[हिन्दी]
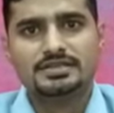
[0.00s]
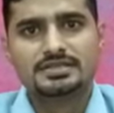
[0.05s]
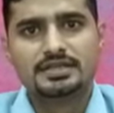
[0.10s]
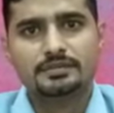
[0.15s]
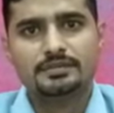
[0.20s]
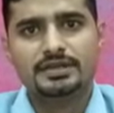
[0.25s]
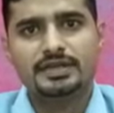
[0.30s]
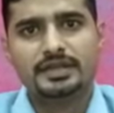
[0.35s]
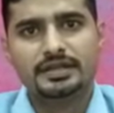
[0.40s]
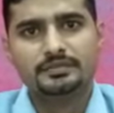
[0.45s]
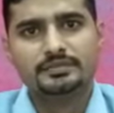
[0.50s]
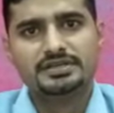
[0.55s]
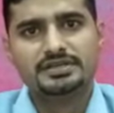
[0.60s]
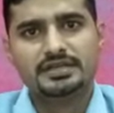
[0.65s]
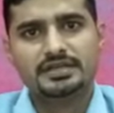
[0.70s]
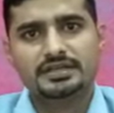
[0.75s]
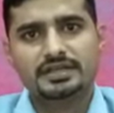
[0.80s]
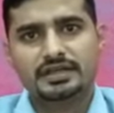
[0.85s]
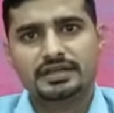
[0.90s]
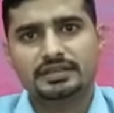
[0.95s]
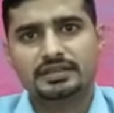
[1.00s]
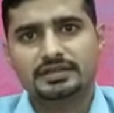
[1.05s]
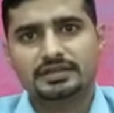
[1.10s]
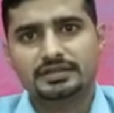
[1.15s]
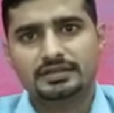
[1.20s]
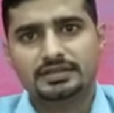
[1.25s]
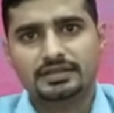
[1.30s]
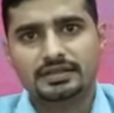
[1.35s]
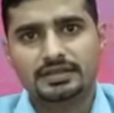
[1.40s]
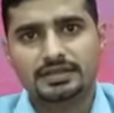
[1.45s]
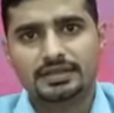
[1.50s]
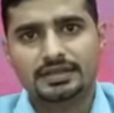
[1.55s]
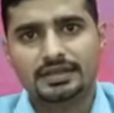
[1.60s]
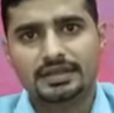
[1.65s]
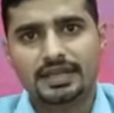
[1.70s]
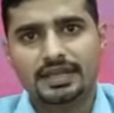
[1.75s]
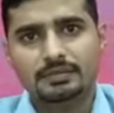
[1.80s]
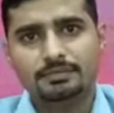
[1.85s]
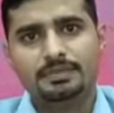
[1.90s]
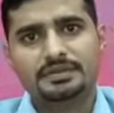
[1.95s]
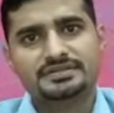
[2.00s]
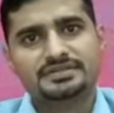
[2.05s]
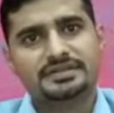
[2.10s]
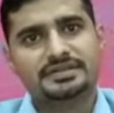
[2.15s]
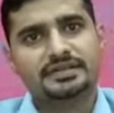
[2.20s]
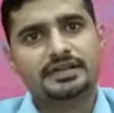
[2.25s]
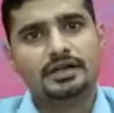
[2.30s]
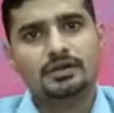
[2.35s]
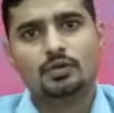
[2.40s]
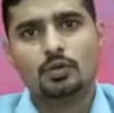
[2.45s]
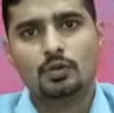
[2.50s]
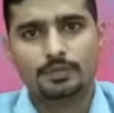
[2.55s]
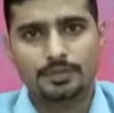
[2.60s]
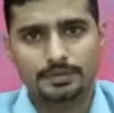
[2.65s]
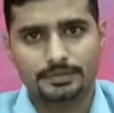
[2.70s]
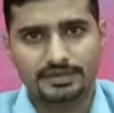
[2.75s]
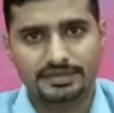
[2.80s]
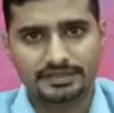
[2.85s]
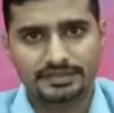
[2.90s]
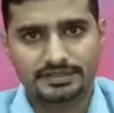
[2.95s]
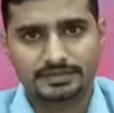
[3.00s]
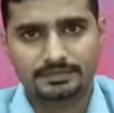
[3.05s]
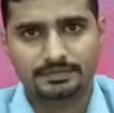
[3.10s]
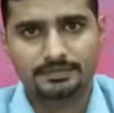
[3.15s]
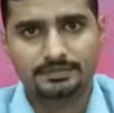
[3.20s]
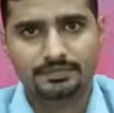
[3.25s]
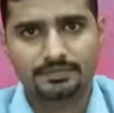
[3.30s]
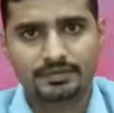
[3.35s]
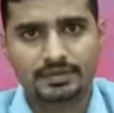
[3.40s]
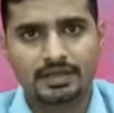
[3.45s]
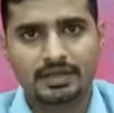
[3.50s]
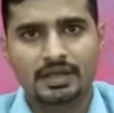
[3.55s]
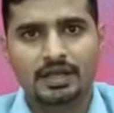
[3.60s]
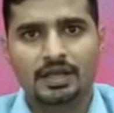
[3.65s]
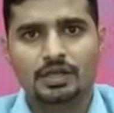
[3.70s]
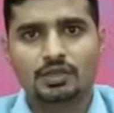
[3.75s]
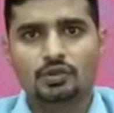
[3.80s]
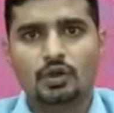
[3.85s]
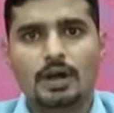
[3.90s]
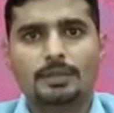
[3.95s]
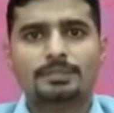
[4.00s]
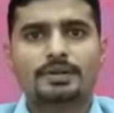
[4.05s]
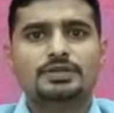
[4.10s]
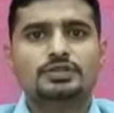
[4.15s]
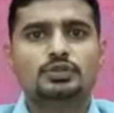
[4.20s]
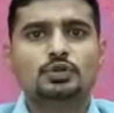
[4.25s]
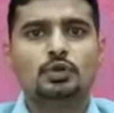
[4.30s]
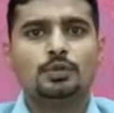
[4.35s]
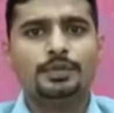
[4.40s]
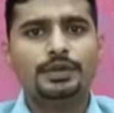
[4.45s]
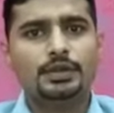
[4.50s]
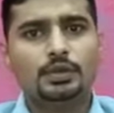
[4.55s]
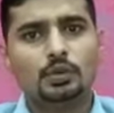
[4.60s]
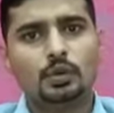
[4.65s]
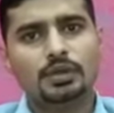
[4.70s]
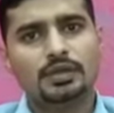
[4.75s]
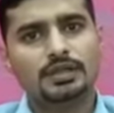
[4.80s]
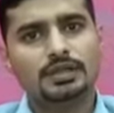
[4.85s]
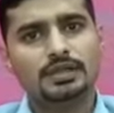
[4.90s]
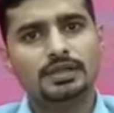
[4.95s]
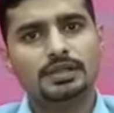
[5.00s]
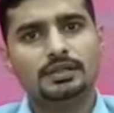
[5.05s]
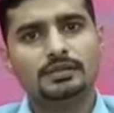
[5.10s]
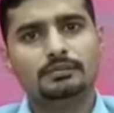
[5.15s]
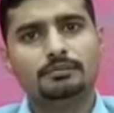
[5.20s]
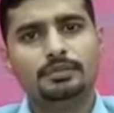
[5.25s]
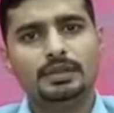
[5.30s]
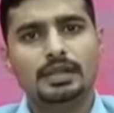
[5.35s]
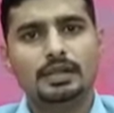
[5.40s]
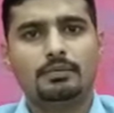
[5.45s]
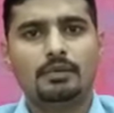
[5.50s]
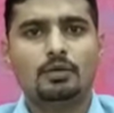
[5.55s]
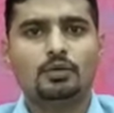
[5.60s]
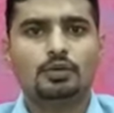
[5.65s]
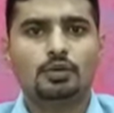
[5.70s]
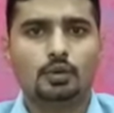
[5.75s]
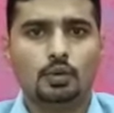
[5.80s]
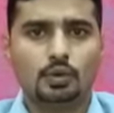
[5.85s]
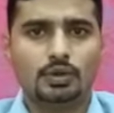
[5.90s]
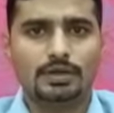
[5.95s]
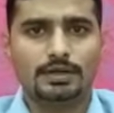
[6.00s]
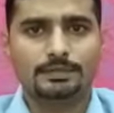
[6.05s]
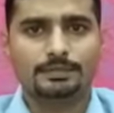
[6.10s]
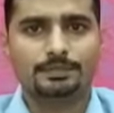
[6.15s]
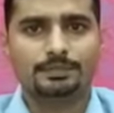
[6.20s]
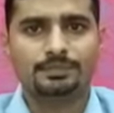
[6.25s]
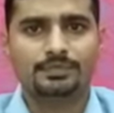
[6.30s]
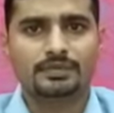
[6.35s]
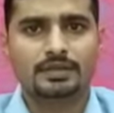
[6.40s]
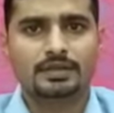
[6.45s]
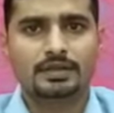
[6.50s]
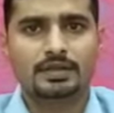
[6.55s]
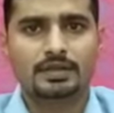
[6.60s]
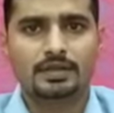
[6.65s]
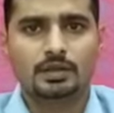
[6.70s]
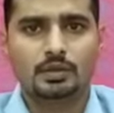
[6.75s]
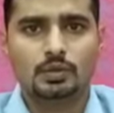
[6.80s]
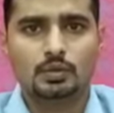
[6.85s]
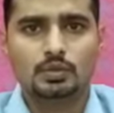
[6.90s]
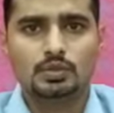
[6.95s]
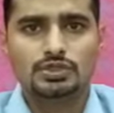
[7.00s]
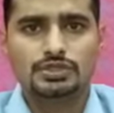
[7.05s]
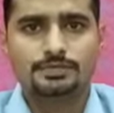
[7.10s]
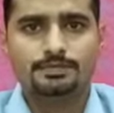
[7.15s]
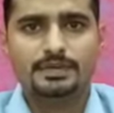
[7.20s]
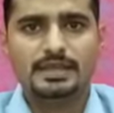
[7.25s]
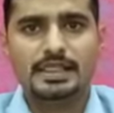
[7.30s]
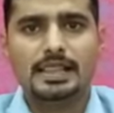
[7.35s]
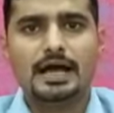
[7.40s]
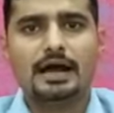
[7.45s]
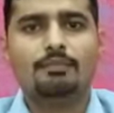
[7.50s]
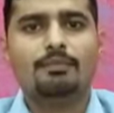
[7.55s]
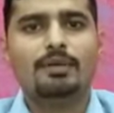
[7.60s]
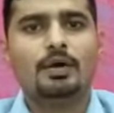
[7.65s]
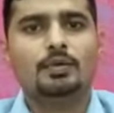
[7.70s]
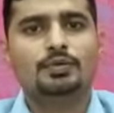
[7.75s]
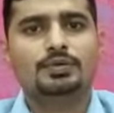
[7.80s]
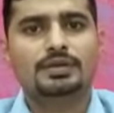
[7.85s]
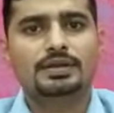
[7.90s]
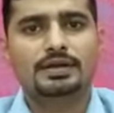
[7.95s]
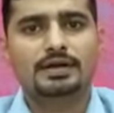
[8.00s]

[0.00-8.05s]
सभी एडमिशन के अंदर टेन परसेंट का को पेमेंट है तो आपका जो भी टोटल बिल अमाउंट होगा उस बिल अमाउंट